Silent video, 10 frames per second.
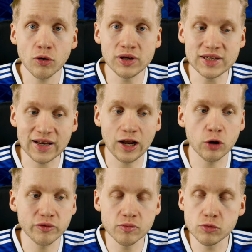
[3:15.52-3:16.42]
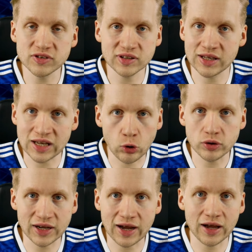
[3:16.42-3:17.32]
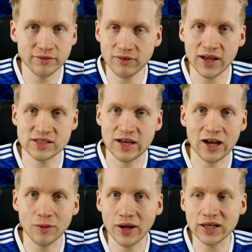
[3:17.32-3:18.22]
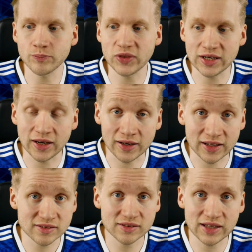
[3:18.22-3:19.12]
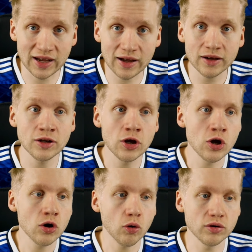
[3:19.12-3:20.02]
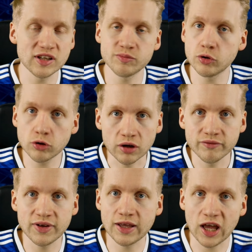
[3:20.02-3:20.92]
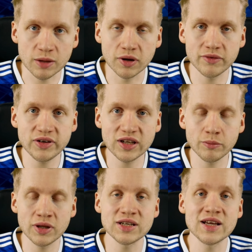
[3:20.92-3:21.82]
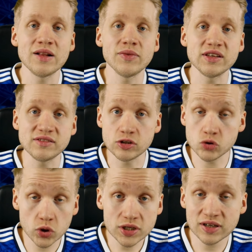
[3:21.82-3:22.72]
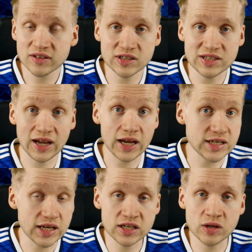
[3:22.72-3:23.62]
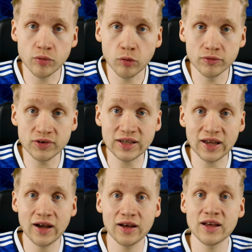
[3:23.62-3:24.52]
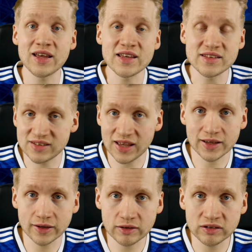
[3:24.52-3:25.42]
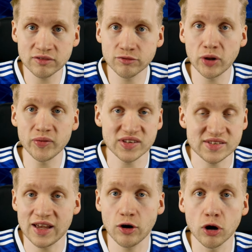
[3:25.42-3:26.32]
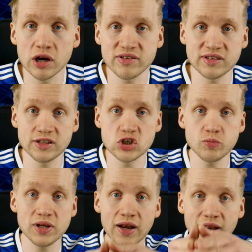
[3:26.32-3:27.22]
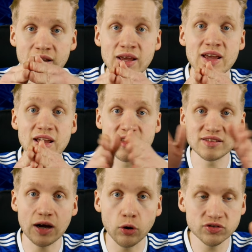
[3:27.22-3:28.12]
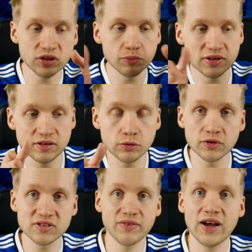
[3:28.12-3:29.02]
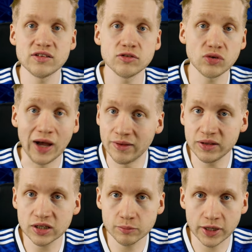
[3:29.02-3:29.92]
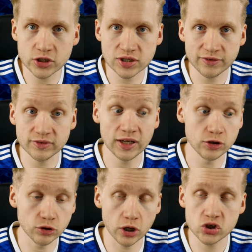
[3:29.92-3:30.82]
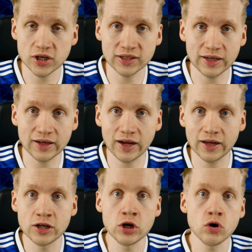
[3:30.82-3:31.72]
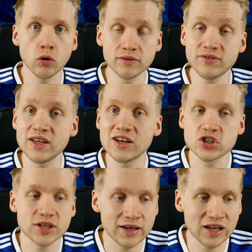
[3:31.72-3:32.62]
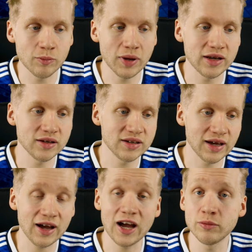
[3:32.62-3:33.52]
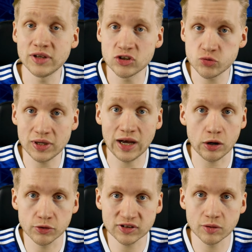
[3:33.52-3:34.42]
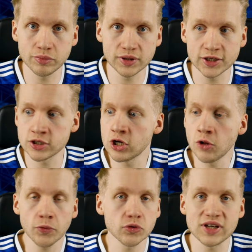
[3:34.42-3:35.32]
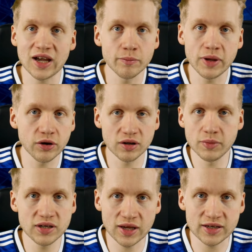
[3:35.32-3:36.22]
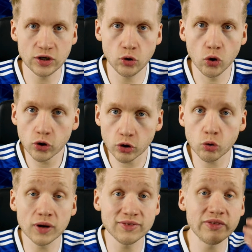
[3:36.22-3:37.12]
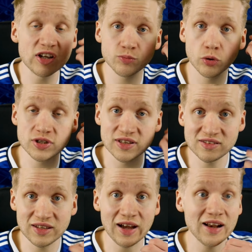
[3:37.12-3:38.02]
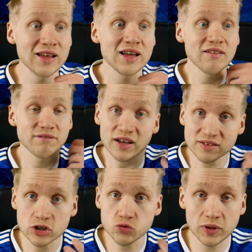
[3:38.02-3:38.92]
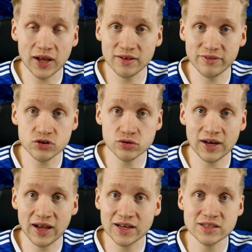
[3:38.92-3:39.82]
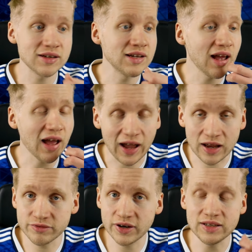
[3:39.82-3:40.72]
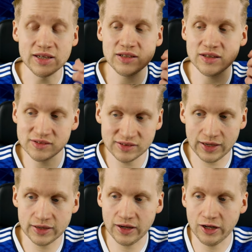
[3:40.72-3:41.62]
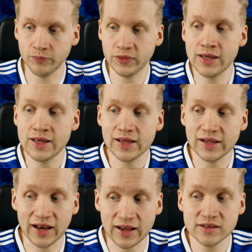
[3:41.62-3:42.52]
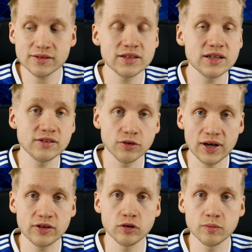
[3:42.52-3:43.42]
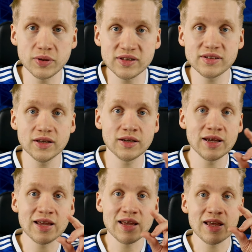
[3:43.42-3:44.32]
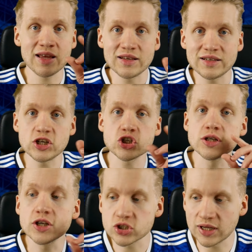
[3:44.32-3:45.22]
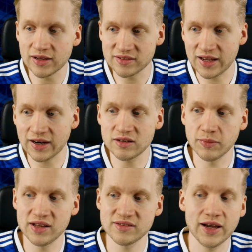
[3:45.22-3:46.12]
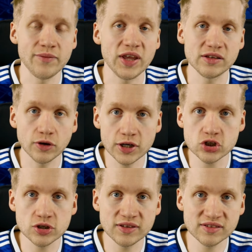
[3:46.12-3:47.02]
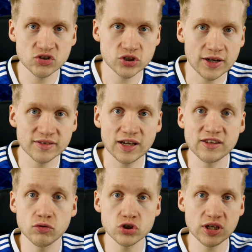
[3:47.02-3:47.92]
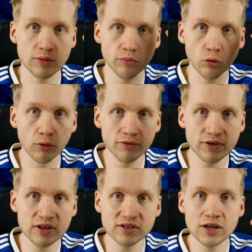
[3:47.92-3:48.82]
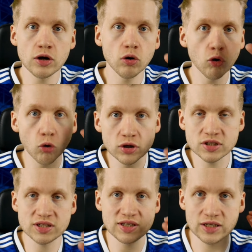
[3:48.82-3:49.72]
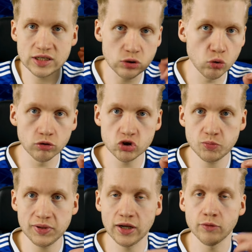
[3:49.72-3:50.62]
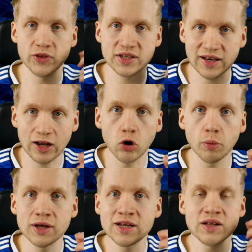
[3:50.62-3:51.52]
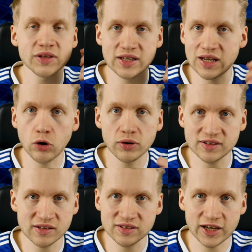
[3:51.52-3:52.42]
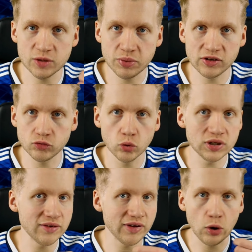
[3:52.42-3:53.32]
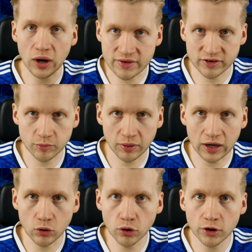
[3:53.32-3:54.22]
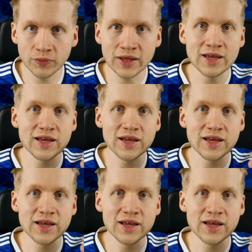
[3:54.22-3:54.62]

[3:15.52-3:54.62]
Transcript: und ich glaube, wir müssen genau daran weiterarbeiten, denn in den letzten Jahren, und das bekommen wir ja immer wieder mit, ist die Durchlässigkeit in dem Profikader sehr gering geworden. Sehr häufig sind die Spieler dann ins Ausland bzw. zu anderen Mannschaften in Deutschland gegangen und wir standen am Ende da, haben den Spieler ausgebildet und haben mehr oder minder in die Röhre geguckt, weil wir das Potenzial, was ein Spieler eventuell hatte, einfach nicht gesehen haben. Gleichzeitig soll er so ein bisschen die Schnittstelle, sage ich mal, sein. Er soll die Schnittstelle sein zwischen den Profis und den Jugendspielern. Und ich glaube, genau das ist eine Person, die wir auch einfach brauchen,